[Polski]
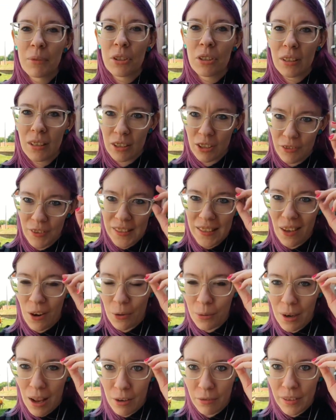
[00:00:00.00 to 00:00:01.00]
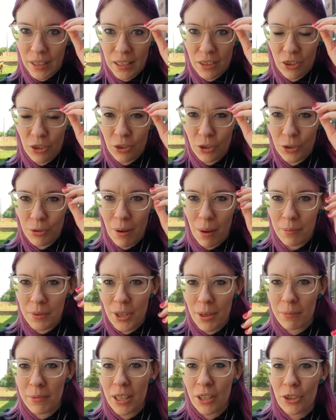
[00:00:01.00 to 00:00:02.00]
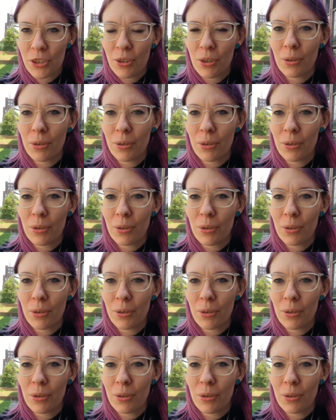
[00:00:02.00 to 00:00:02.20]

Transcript: Może też kwestia okularów. Ja kiedyś nosiłam ciemniejsze